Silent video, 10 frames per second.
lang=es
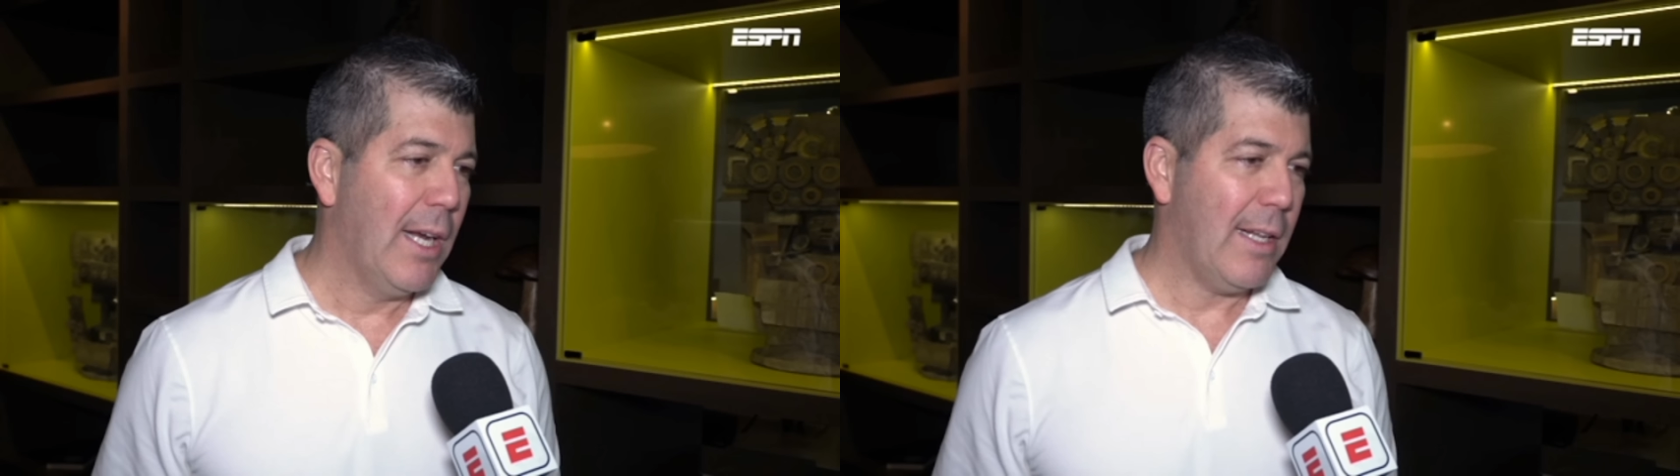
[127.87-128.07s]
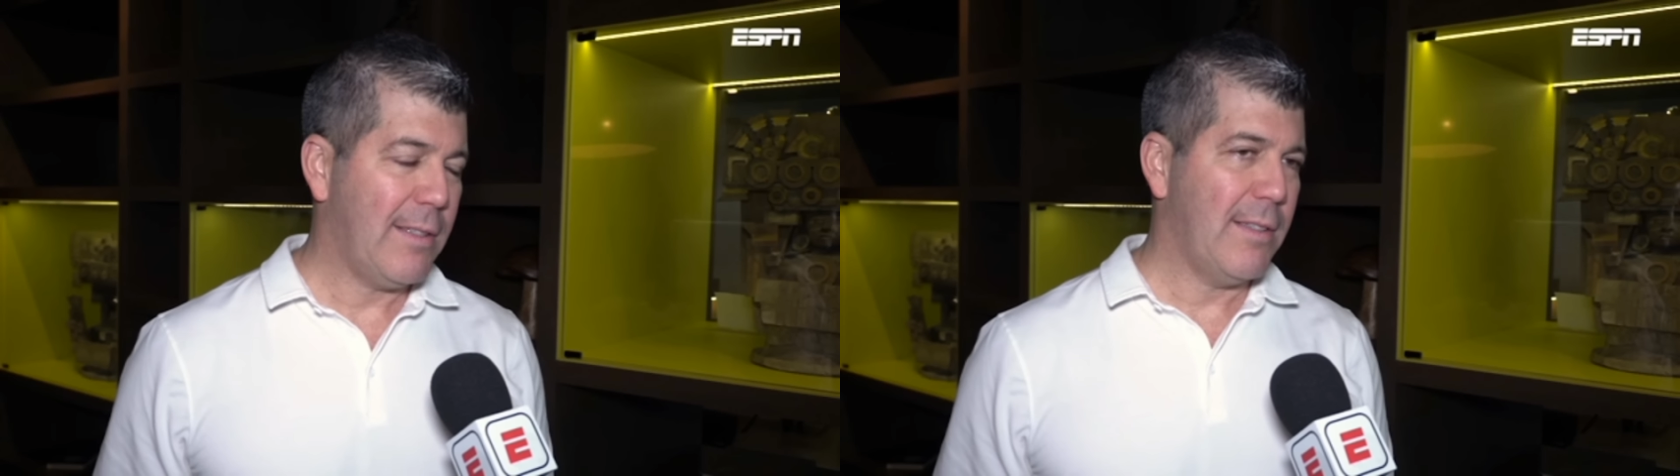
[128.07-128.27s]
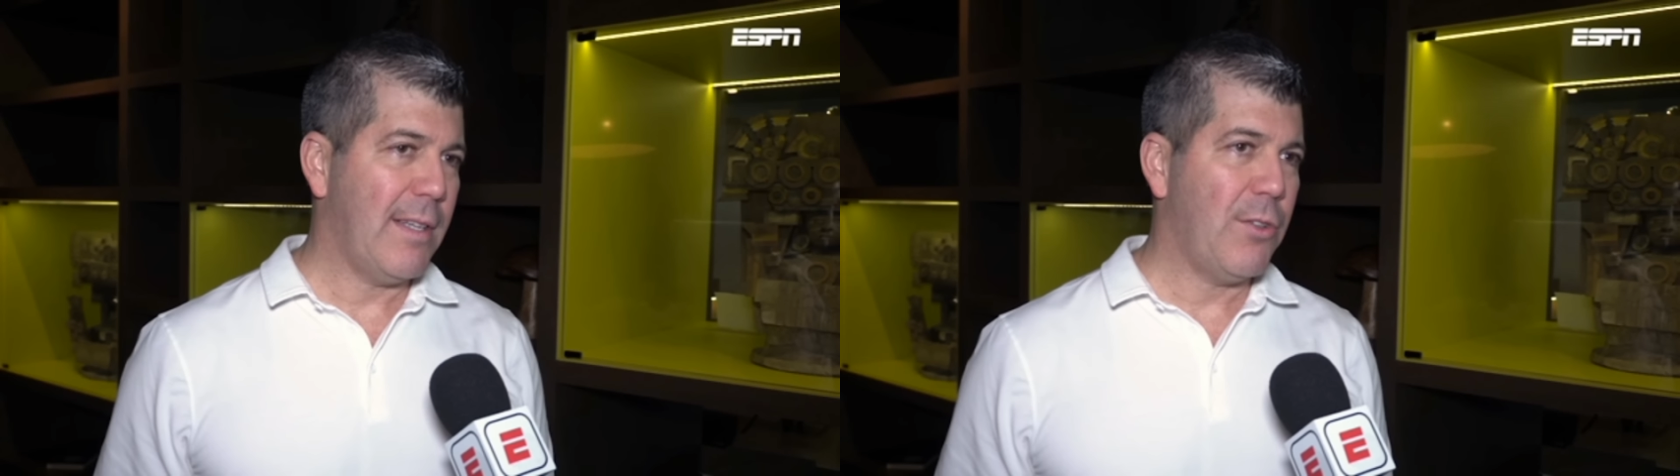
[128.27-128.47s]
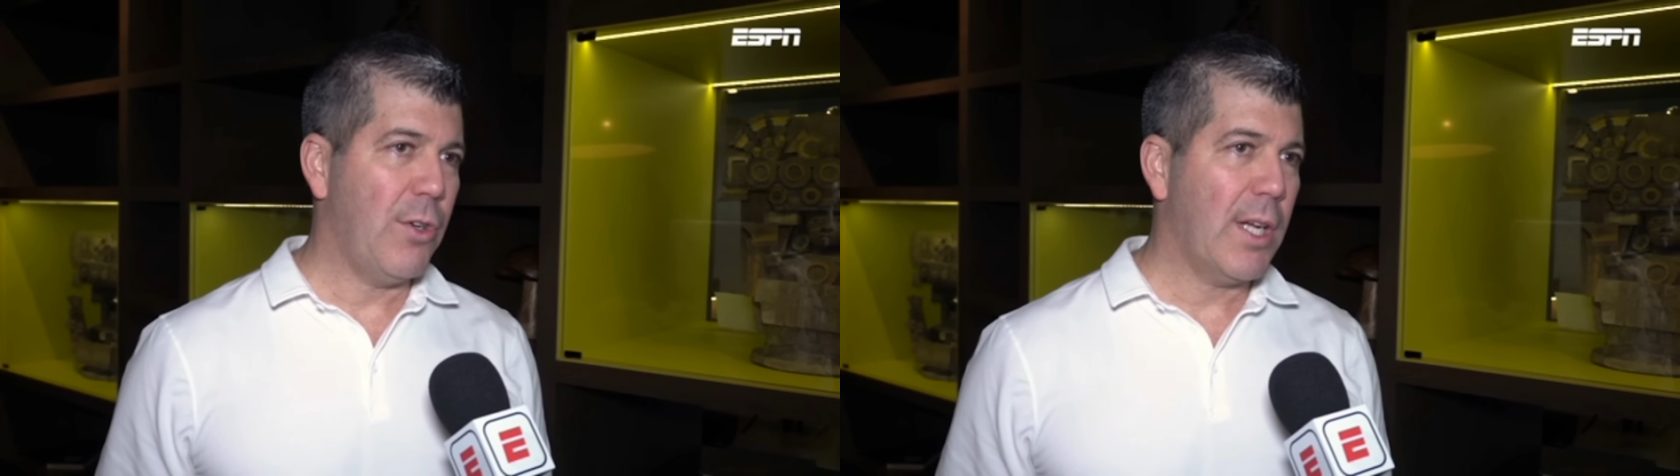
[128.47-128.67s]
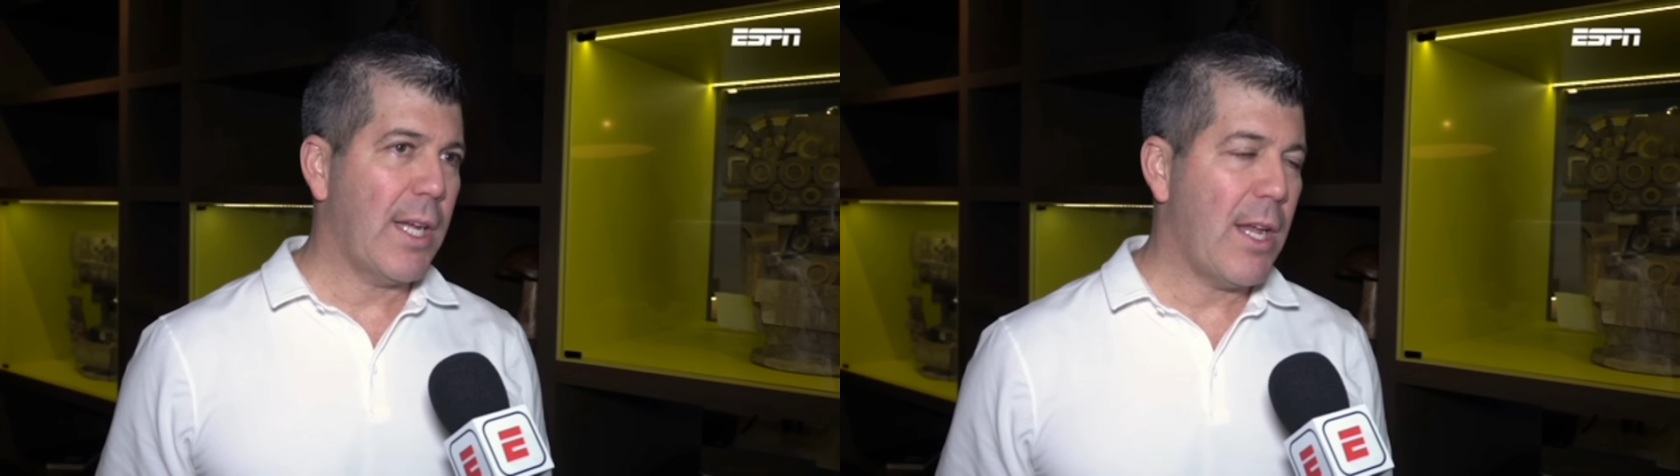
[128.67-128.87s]
la
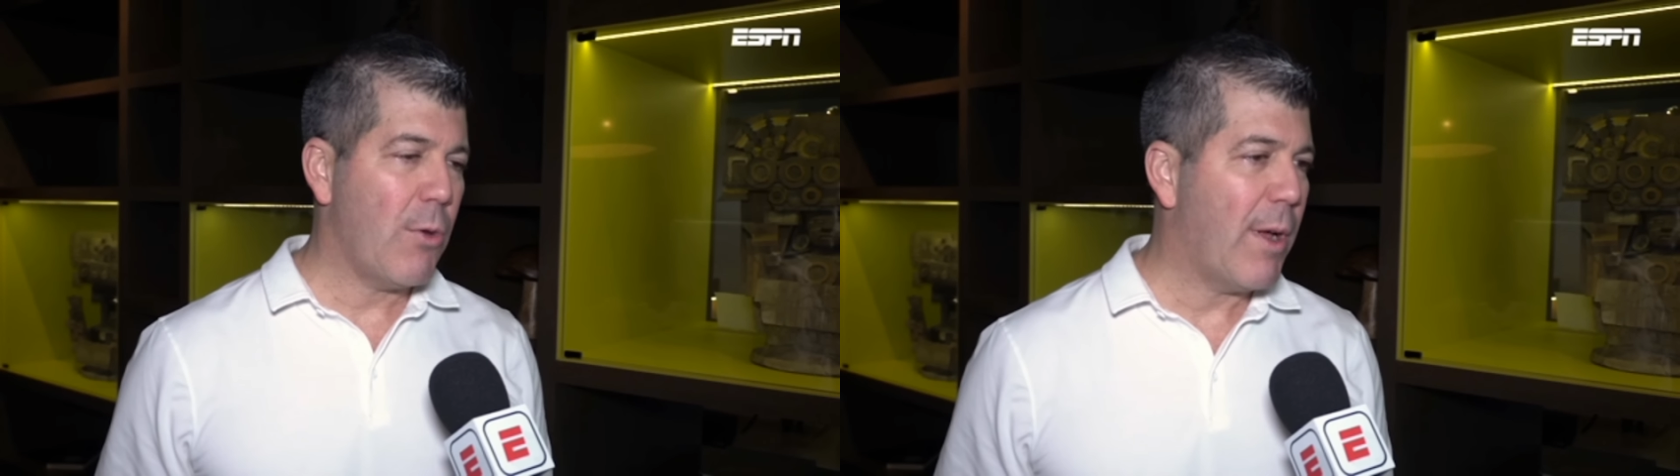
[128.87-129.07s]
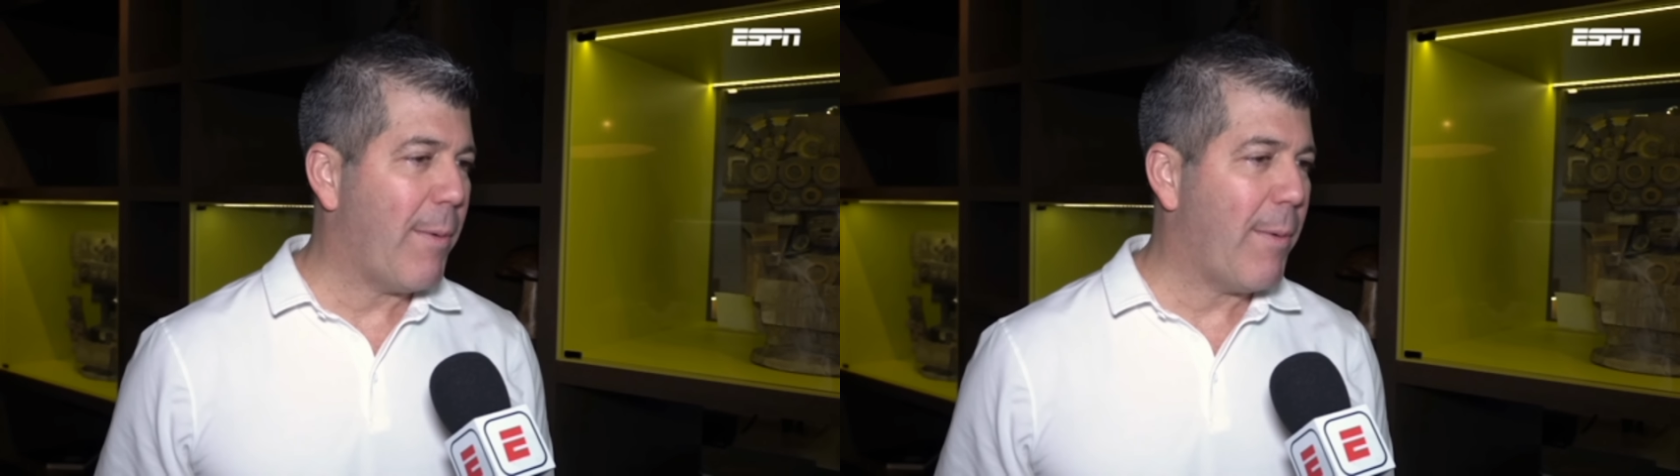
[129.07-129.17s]
sensación de que hay una